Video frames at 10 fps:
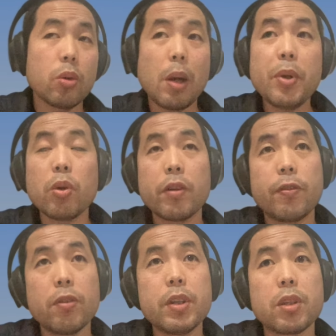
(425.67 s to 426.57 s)
就他们有
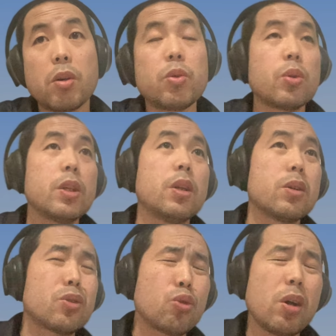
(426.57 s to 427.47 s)
了福利之后，有的
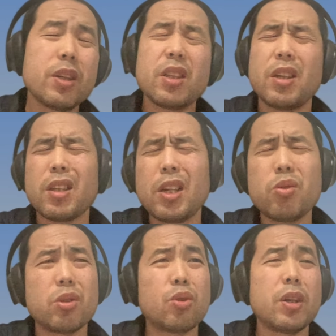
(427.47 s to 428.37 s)
人创业的人
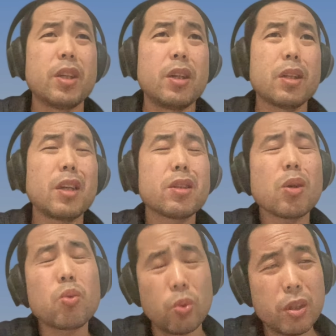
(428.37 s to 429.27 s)
他就是创业的人，他
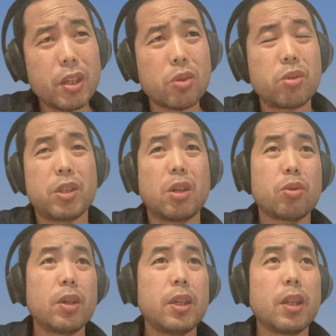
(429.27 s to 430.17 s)
他骨子里就是
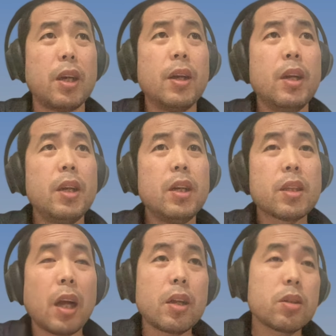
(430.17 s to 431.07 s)
想创业的，
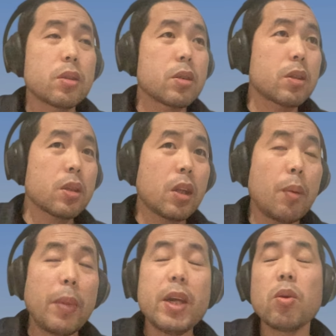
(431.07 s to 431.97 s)
他
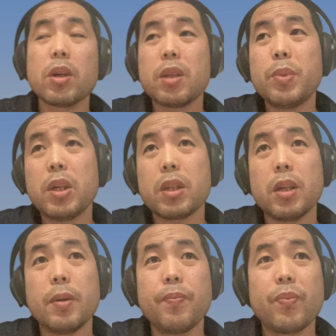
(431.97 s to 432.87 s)
他没有了那么
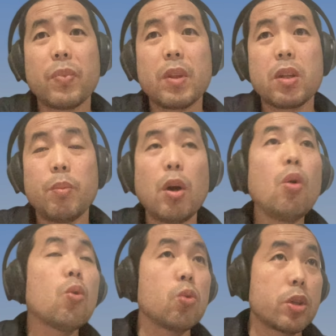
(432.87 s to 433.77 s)
的怎
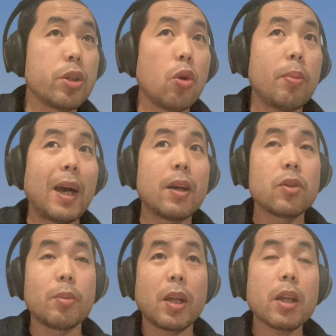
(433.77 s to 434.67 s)
么后顾之忧吧，
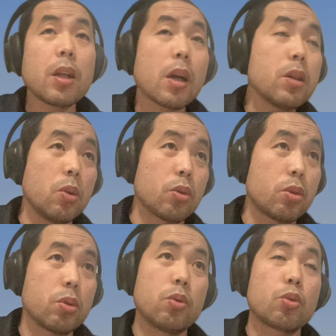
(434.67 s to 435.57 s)
对吧？他他更有
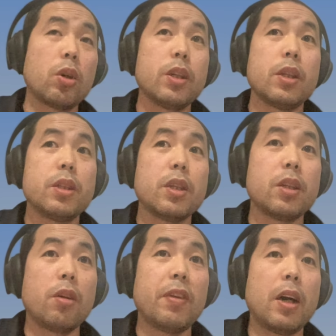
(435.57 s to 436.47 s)
这种创业的一
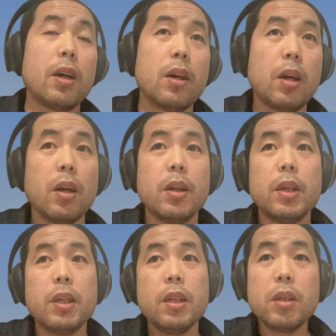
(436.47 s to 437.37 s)
些想法啊。
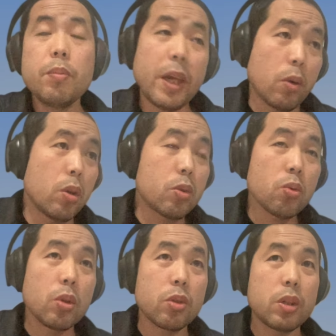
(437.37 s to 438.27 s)
你美国
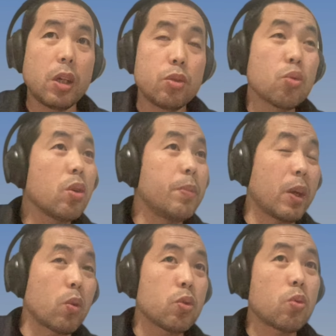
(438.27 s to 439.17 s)
和中国就这样，如果
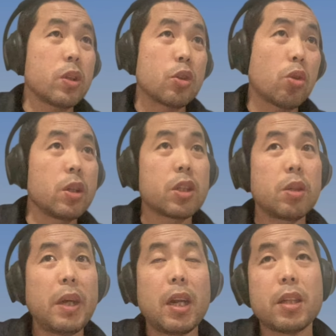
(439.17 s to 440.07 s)
美国、中国你创业
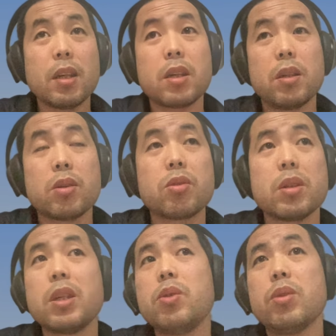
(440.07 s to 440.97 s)
失败了，那可能就
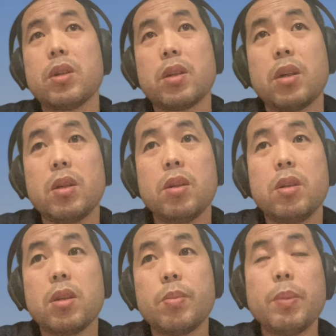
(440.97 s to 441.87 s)
是地域性的，
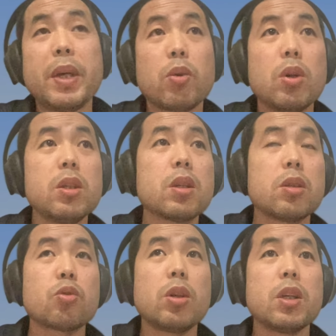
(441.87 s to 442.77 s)
对不对？美国你
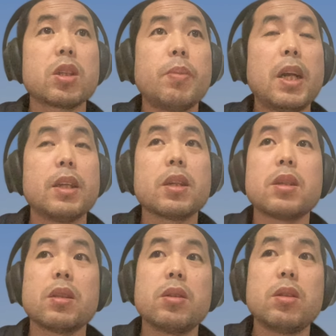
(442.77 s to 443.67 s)
可能创业失败了，
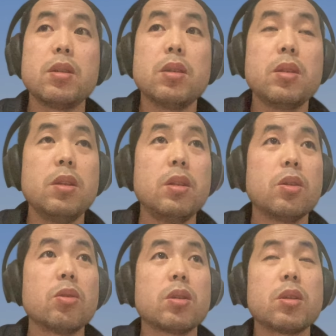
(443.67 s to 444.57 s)
那可能
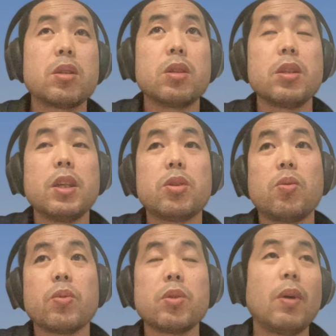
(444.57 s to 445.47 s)
你就直接
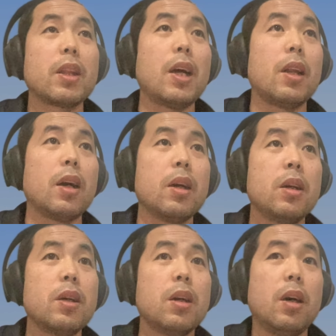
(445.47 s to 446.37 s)
就就完蛋了
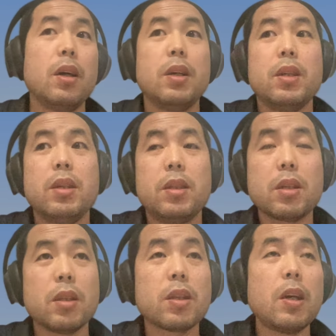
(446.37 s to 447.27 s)
啊，
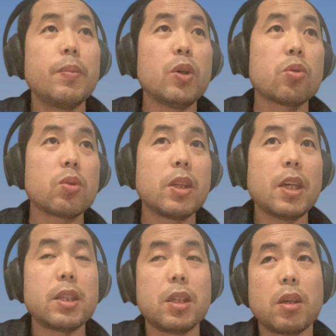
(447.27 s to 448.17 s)
你可能再也没有东
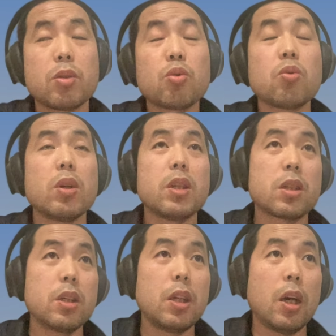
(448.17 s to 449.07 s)
山再起然后中国
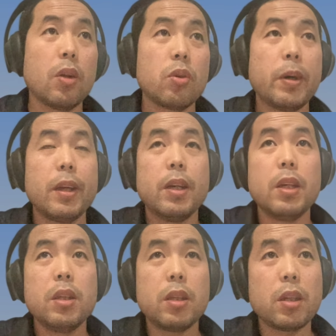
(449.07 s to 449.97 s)
也是一样，对吧？
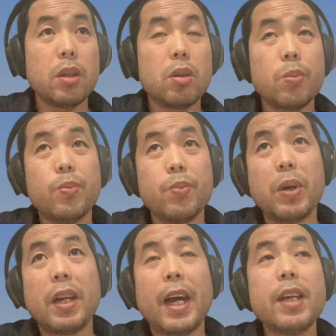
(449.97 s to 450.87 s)
你
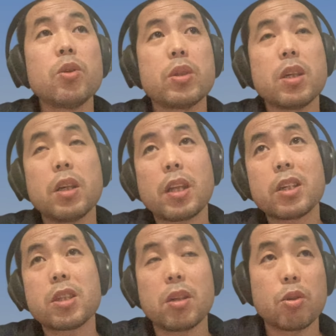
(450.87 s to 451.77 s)
本来有些
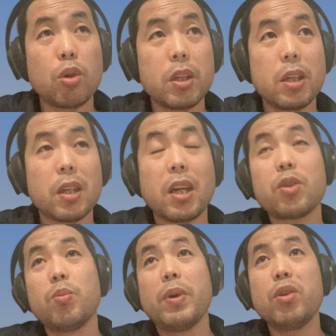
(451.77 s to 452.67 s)
人他适合创业的，
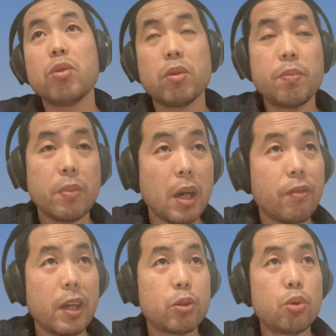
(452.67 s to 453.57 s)
他就没有
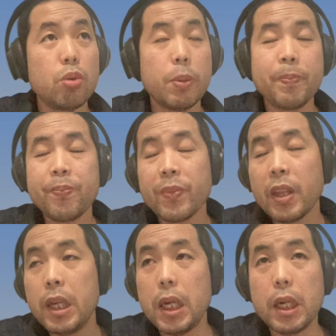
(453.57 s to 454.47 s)
办法去。
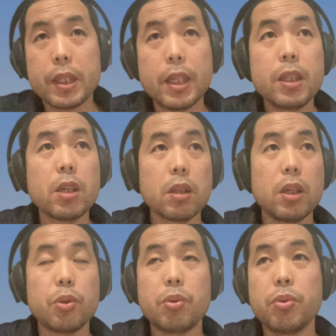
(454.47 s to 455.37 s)
呃，真
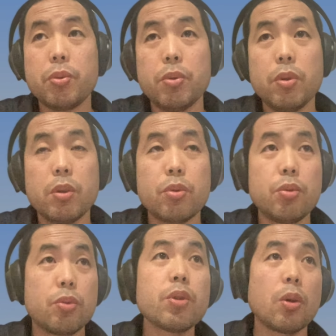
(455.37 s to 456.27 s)
正的去
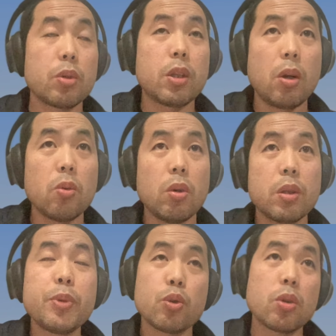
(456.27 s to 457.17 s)
去去走这条
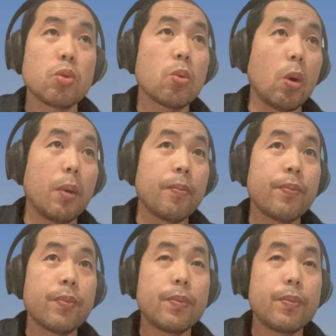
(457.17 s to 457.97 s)
路，你比如说中国，